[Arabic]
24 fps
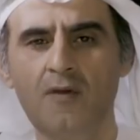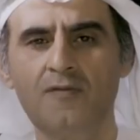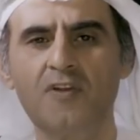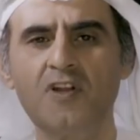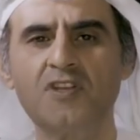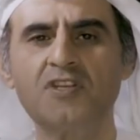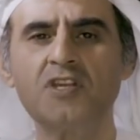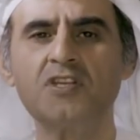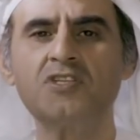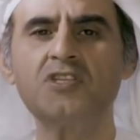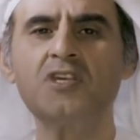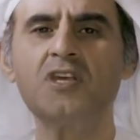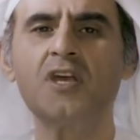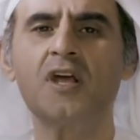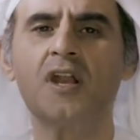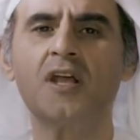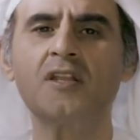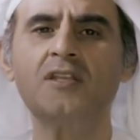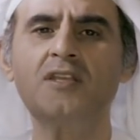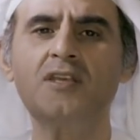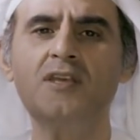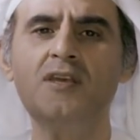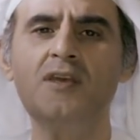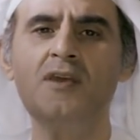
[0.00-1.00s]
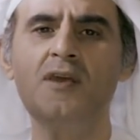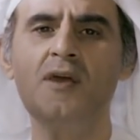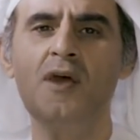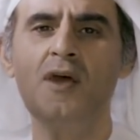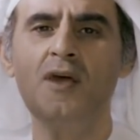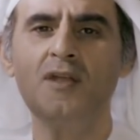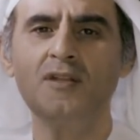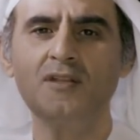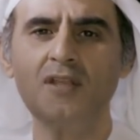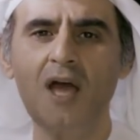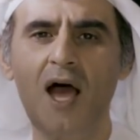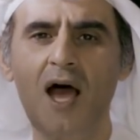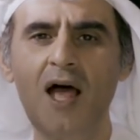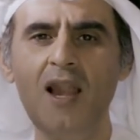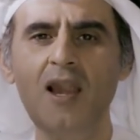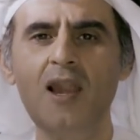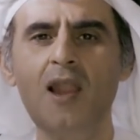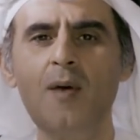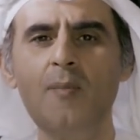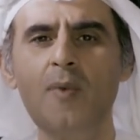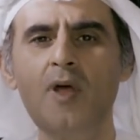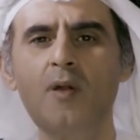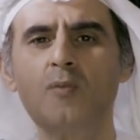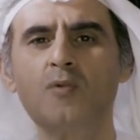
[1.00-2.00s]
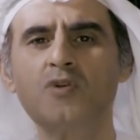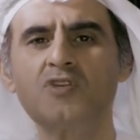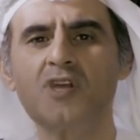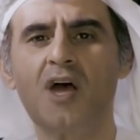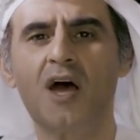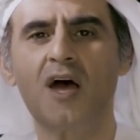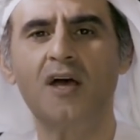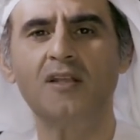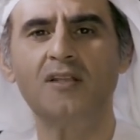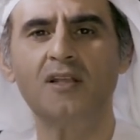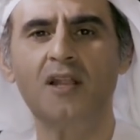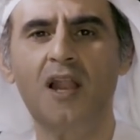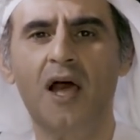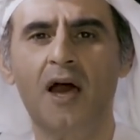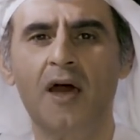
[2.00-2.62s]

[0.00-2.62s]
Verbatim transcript: في الجزيره تعلم المشاهد